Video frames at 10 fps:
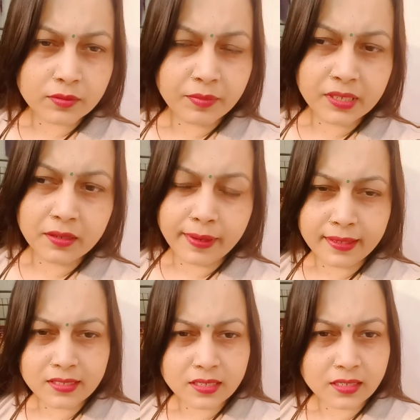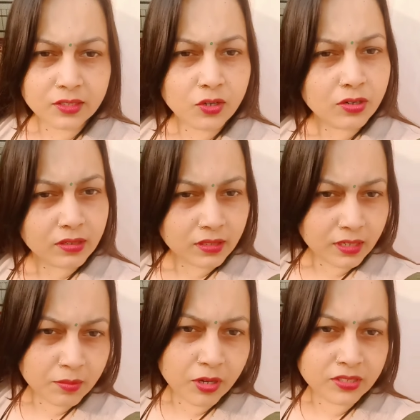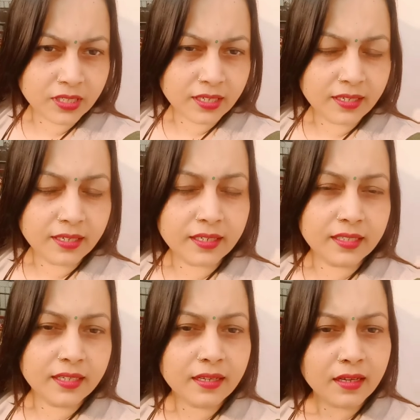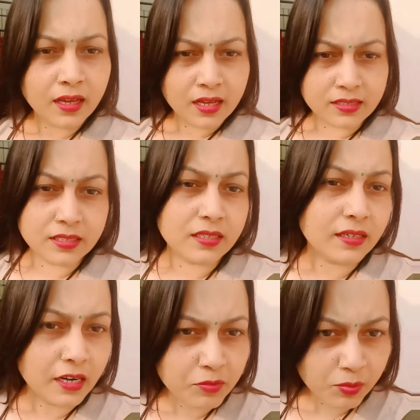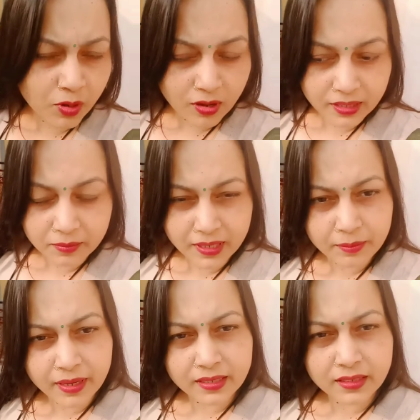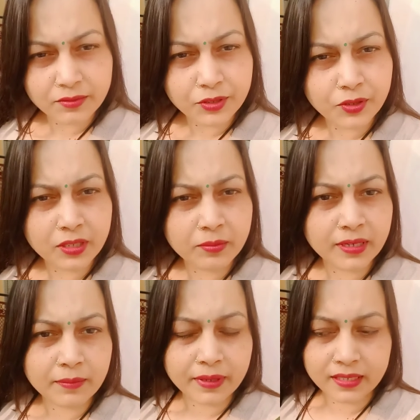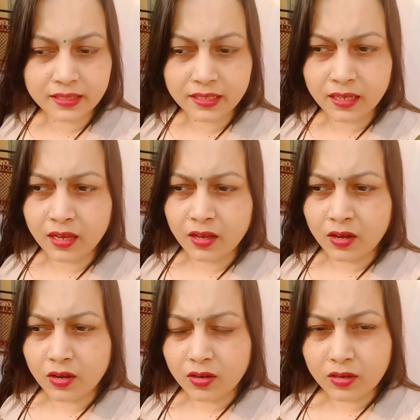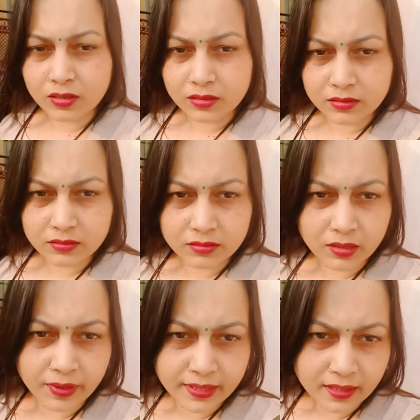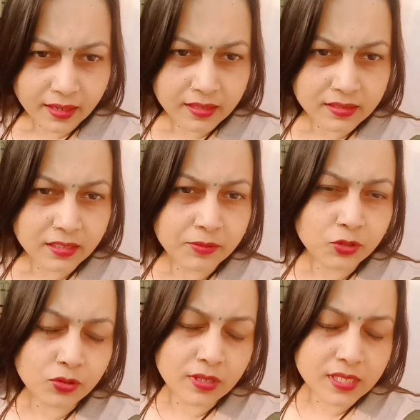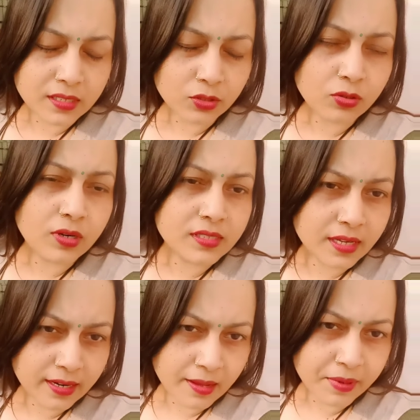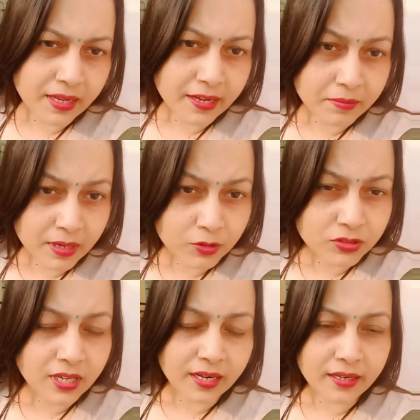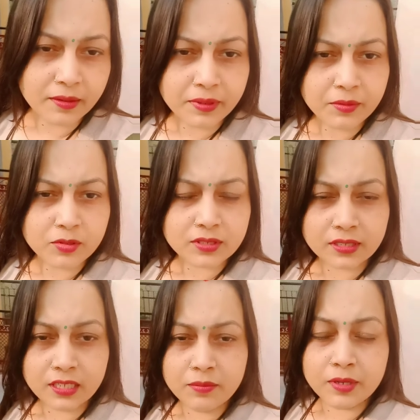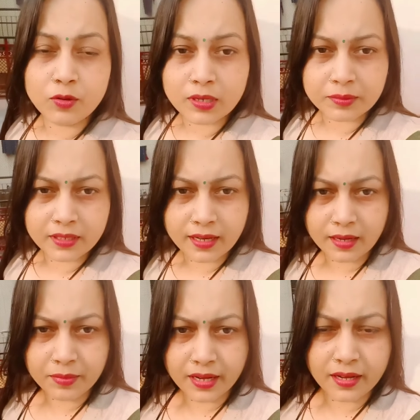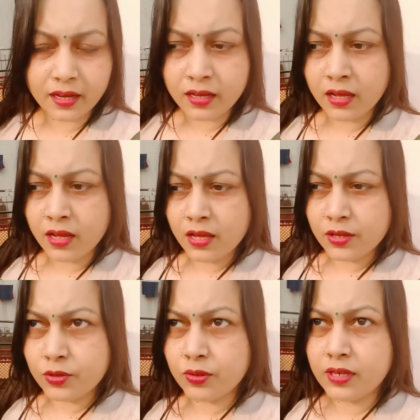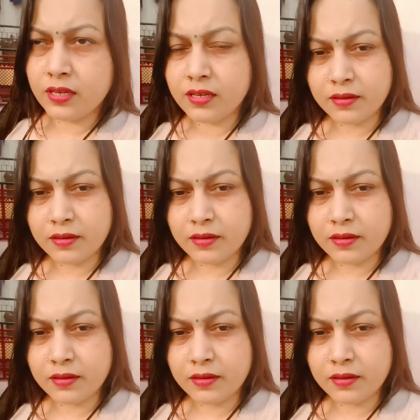मेरी दवाइयाँ चल रही थी और डॉक्टर के बहुत चक्कर लग रहे थे जिसके कारण मैं ब्लॉग नहीं बना पा रही थी वीडियो नहीं बना पा रही थी और दवाइयाँ खाने से अभी थोड़ा सा थोड़ा सा आराम है लेकिन मैं कुछ गारंटी भी नहीं बोल सकती कि मेरे को कब तक आराम रहेगा क्योंकि